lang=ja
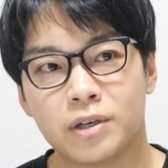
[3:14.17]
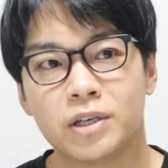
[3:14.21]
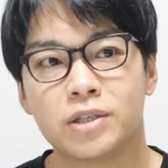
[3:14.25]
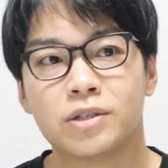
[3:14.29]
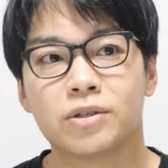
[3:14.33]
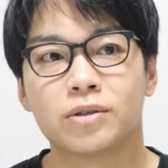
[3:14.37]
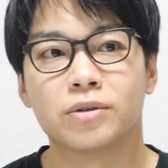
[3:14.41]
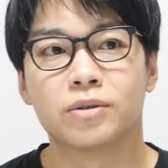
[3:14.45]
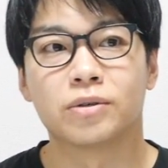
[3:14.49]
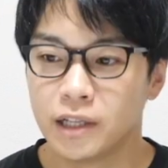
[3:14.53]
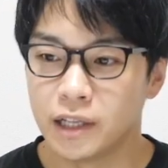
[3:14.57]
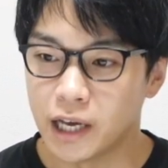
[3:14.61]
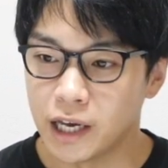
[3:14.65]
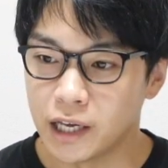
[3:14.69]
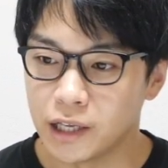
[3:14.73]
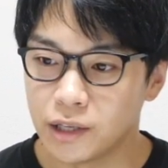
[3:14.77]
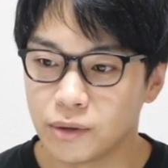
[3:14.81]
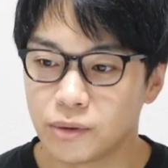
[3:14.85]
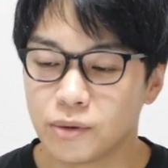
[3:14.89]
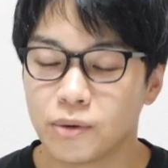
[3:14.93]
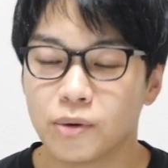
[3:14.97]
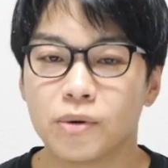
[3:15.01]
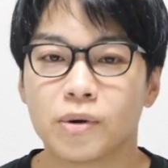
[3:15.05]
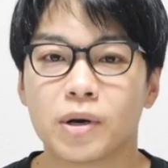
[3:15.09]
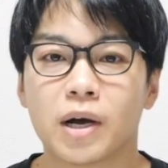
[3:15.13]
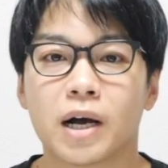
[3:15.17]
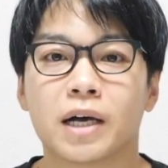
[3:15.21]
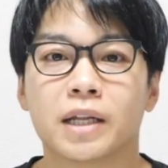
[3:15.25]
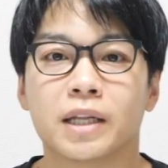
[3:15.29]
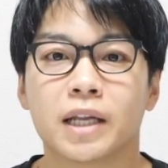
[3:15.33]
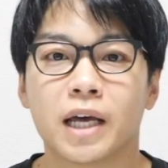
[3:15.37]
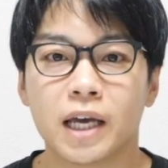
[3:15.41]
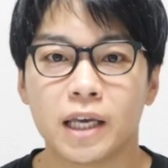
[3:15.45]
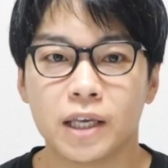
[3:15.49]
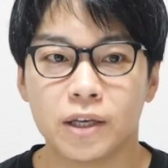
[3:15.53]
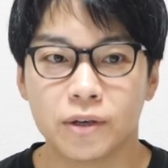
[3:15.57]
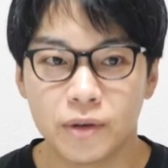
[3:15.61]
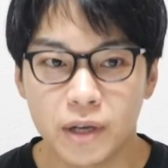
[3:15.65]
以上ないと効果が
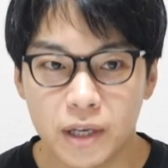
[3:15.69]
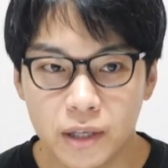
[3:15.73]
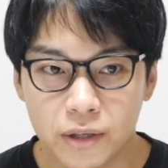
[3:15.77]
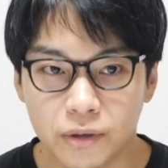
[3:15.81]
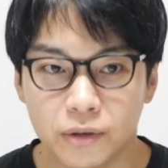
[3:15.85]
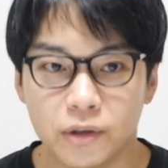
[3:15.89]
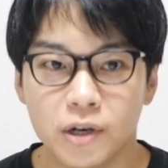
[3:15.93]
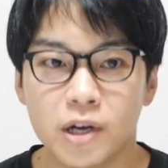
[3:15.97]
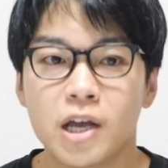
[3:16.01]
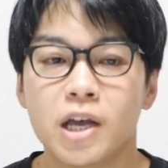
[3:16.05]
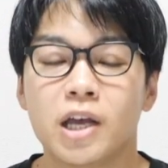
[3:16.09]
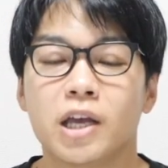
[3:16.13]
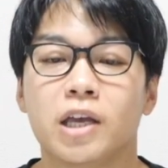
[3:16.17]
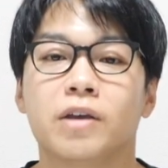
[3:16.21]
ないよねと